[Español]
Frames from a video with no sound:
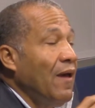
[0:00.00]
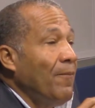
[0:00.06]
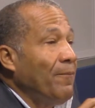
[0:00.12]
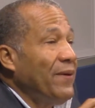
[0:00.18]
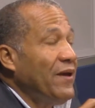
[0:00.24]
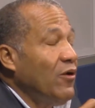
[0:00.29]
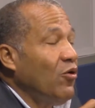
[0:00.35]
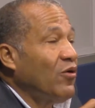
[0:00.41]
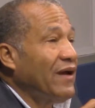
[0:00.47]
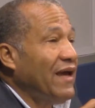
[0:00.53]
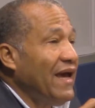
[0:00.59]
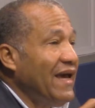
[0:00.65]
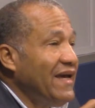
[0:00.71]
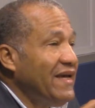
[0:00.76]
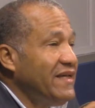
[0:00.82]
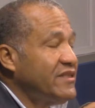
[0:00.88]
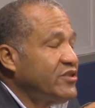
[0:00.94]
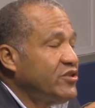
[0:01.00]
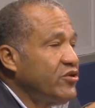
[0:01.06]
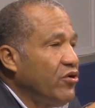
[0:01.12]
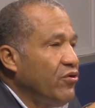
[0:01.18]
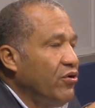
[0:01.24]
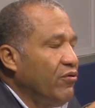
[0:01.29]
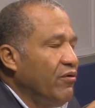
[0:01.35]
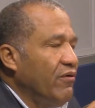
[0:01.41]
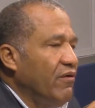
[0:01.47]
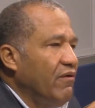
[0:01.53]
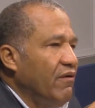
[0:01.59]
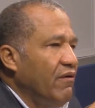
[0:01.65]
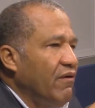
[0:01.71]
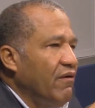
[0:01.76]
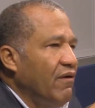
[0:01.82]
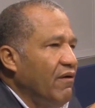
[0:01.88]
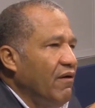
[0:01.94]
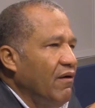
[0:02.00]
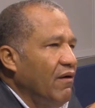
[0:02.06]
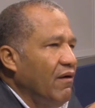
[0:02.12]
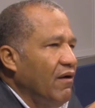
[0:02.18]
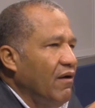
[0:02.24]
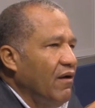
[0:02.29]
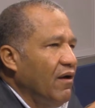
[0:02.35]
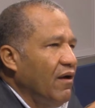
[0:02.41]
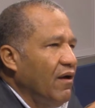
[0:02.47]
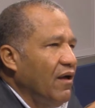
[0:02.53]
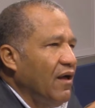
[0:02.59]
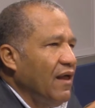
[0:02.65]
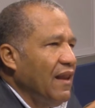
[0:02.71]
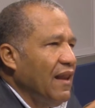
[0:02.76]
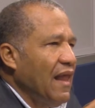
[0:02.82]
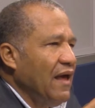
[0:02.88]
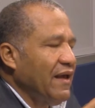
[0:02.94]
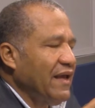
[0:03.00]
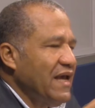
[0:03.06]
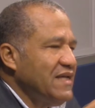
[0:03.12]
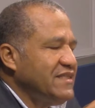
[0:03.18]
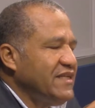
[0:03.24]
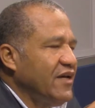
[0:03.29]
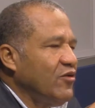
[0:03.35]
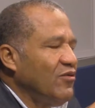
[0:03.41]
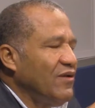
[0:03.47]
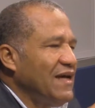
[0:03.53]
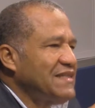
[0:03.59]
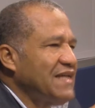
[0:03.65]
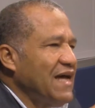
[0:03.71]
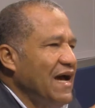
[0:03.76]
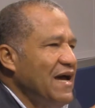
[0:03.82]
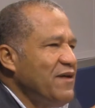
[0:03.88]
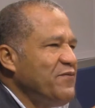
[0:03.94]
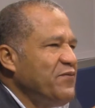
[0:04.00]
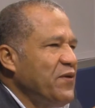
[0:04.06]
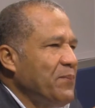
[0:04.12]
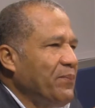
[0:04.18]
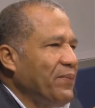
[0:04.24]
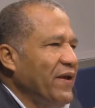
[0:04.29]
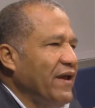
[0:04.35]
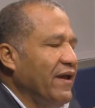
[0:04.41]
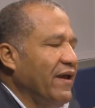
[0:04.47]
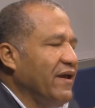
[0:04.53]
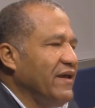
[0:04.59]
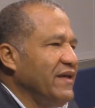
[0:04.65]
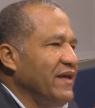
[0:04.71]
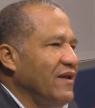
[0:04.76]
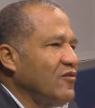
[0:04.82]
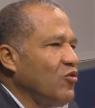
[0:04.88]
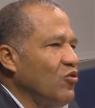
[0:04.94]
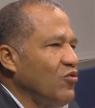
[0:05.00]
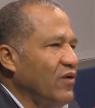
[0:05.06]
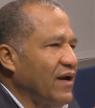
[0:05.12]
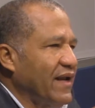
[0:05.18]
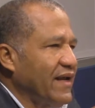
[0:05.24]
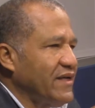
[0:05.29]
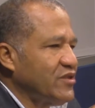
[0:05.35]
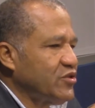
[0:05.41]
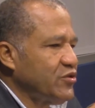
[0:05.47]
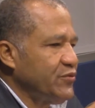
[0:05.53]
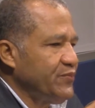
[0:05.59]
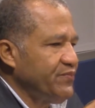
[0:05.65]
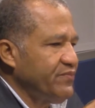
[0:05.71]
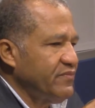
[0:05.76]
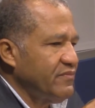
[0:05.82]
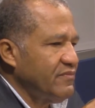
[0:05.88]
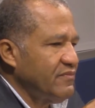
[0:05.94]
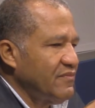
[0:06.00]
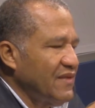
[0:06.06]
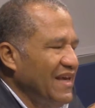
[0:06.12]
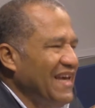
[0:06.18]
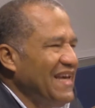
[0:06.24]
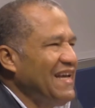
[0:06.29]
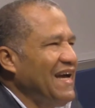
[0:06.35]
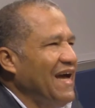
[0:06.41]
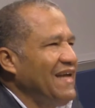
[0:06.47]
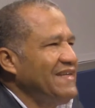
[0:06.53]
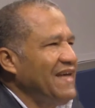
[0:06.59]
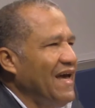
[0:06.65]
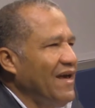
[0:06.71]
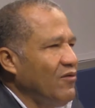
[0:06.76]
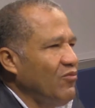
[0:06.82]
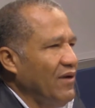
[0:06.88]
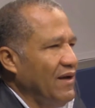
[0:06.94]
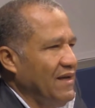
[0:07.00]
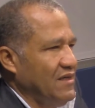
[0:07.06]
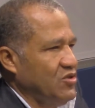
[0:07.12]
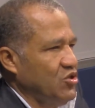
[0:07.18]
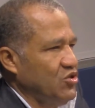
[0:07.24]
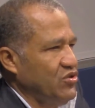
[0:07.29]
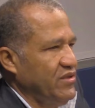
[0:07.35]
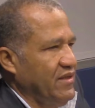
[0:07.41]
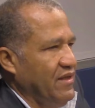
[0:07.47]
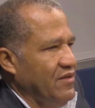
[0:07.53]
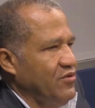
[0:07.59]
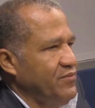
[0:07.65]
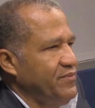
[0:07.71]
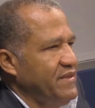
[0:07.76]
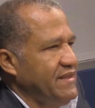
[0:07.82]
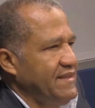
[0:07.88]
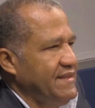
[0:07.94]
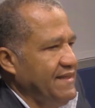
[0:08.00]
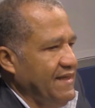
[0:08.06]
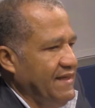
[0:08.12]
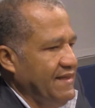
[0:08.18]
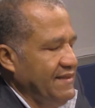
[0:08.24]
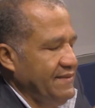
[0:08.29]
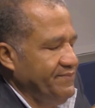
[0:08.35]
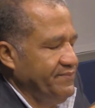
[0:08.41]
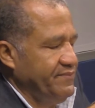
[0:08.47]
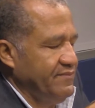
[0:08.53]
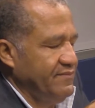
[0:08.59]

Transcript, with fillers: Pero ¿qué hizo? La, ¿Qué hicieron las AFP y el Congreso? engañaron a la sociedad dominicana.